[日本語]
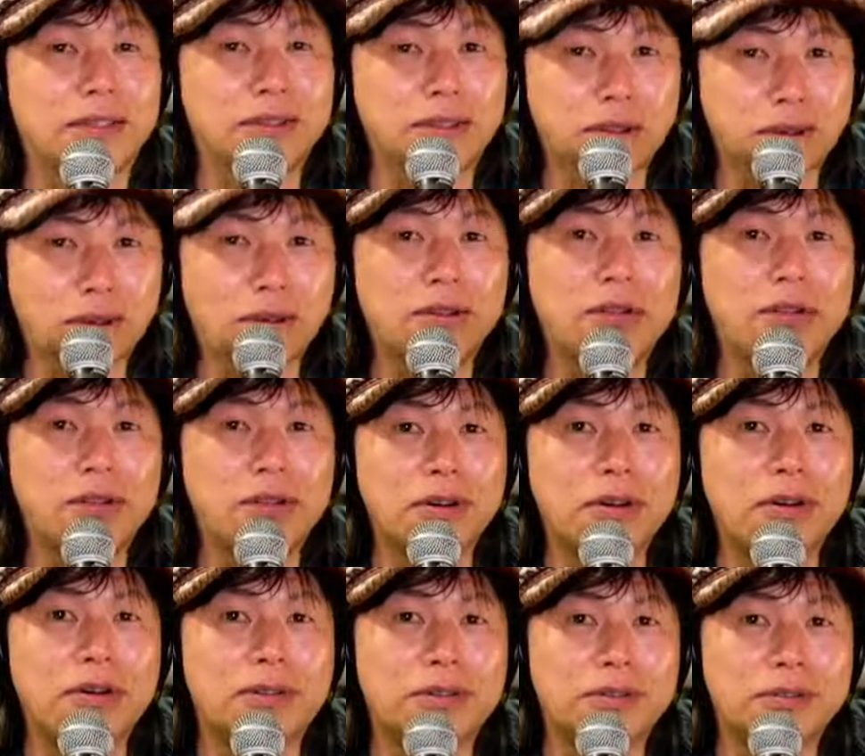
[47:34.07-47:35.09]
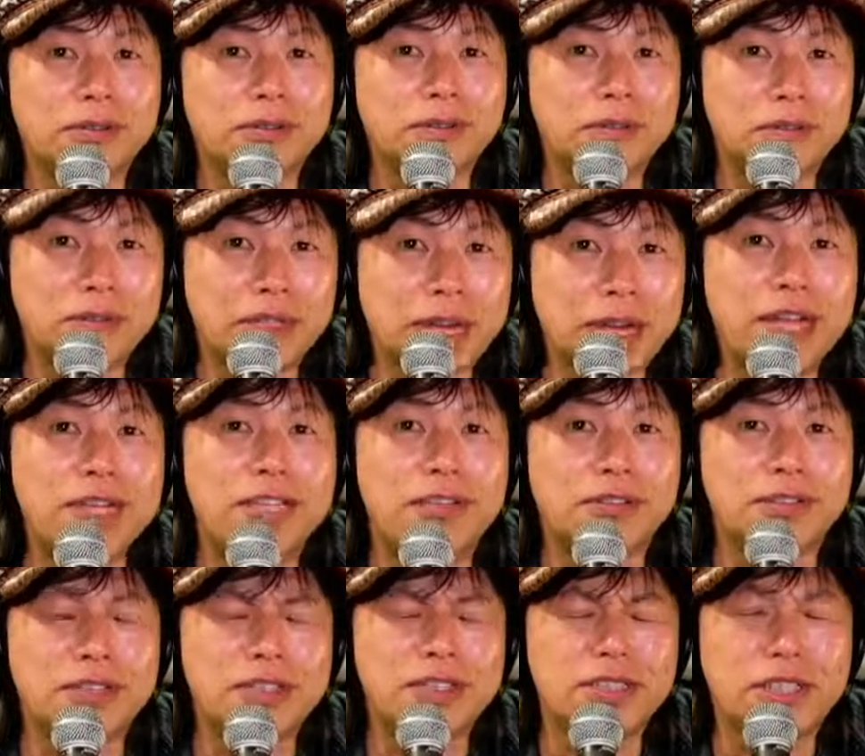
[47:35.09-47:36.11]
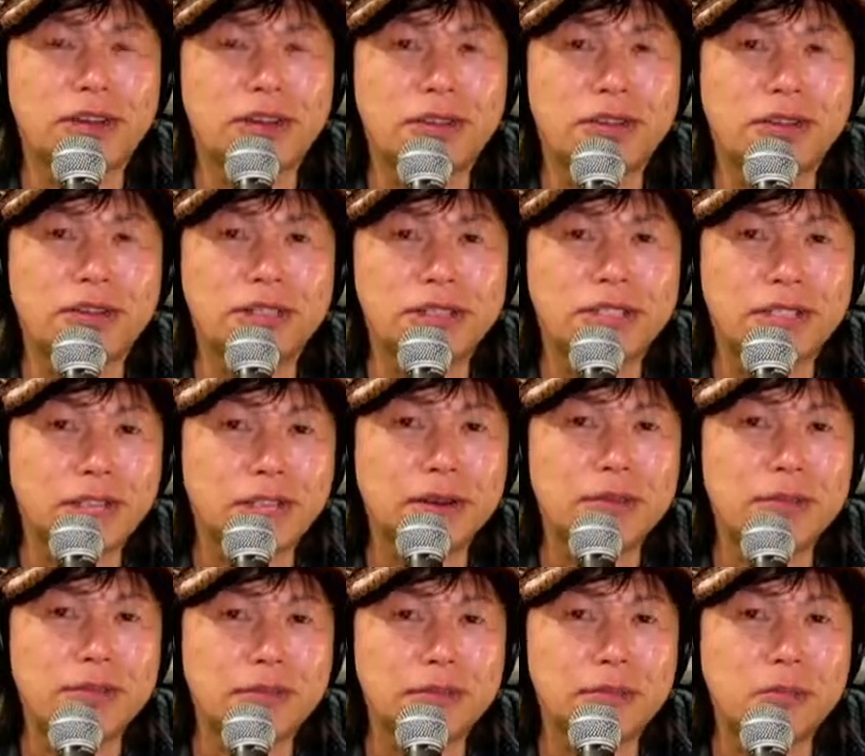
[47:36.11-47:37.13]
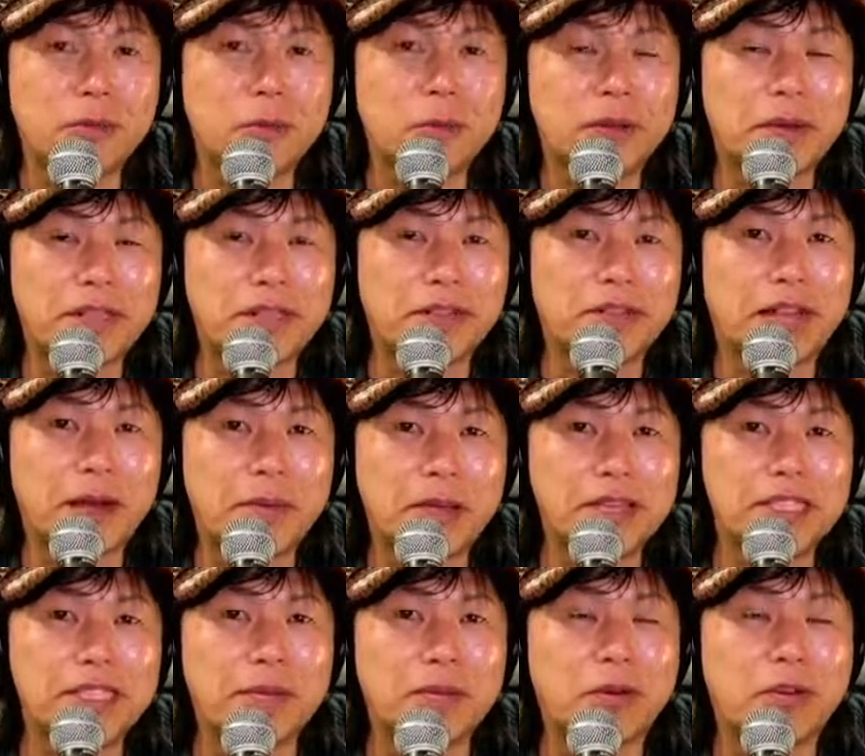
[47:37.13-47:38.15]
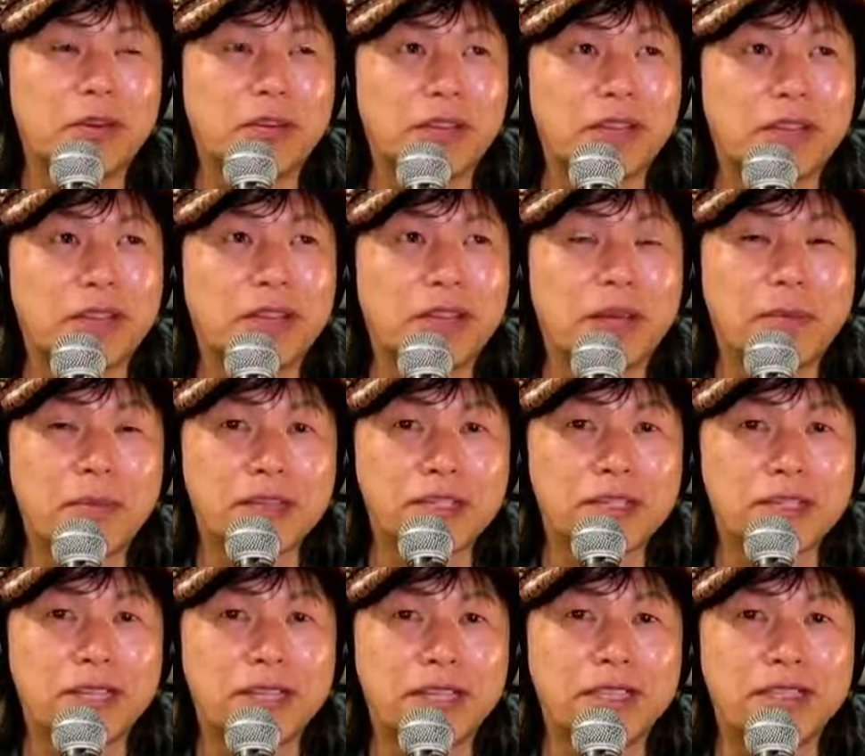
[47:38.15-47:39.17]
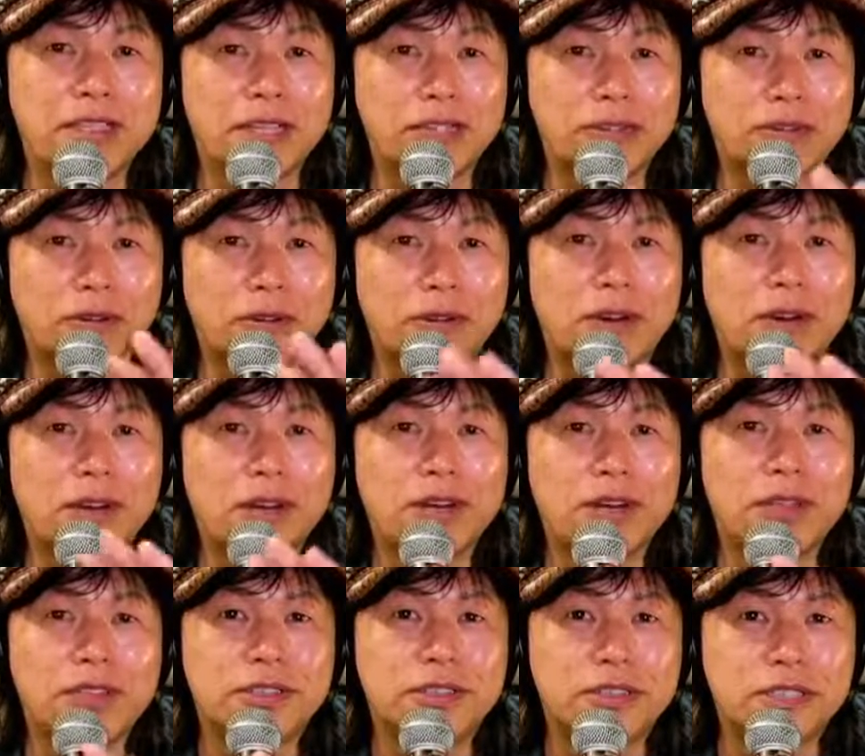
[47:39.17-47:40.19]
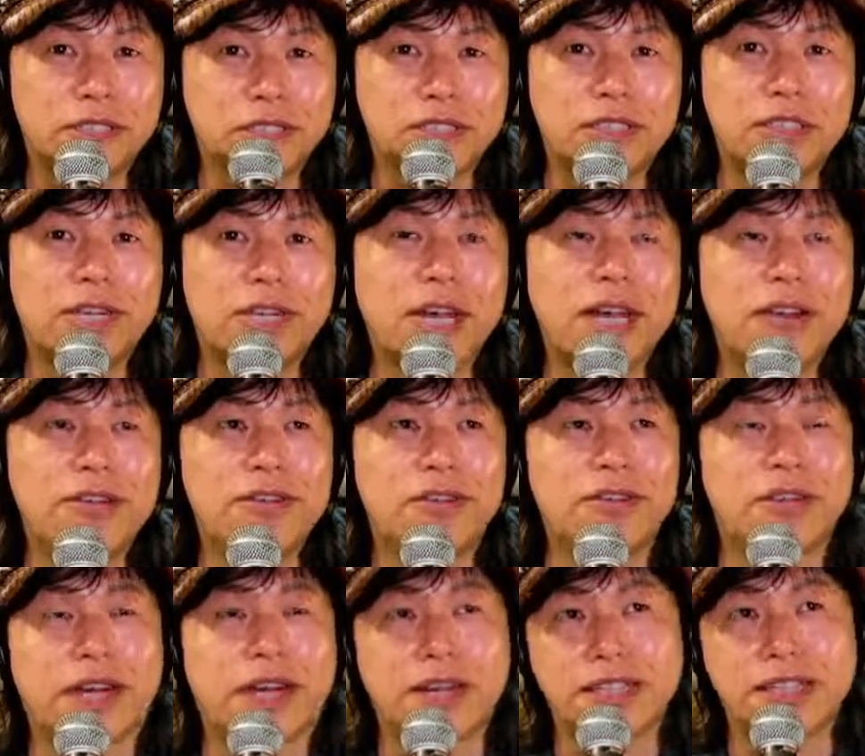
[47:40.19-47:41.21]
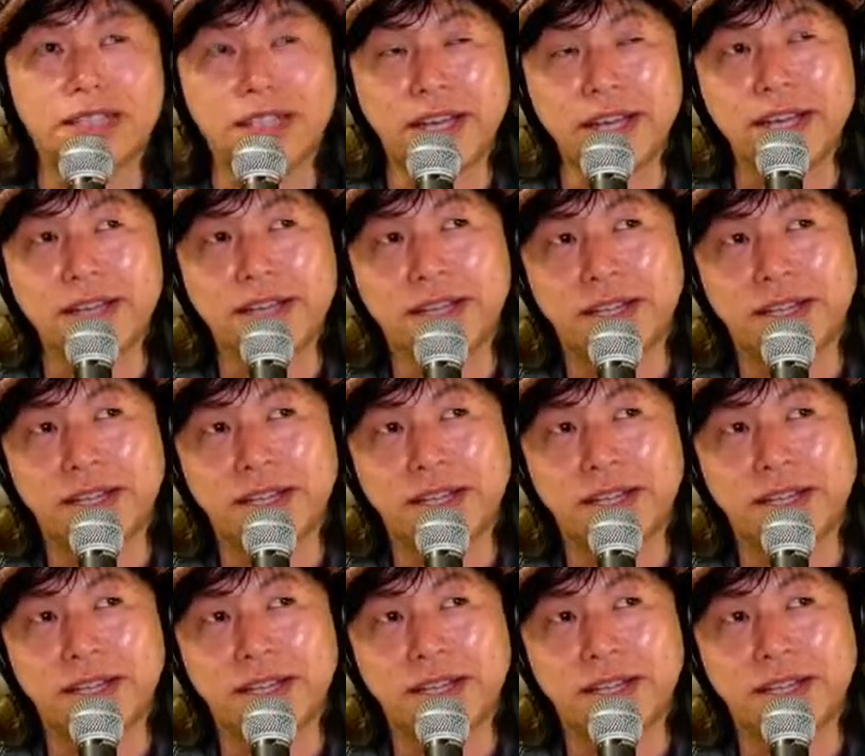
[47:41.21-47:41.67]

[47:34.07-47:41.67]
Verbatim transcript: 残りを第二の人生のようにねもうペンションなめしてもろなめしてちゃんとこう次に使えるような感じで、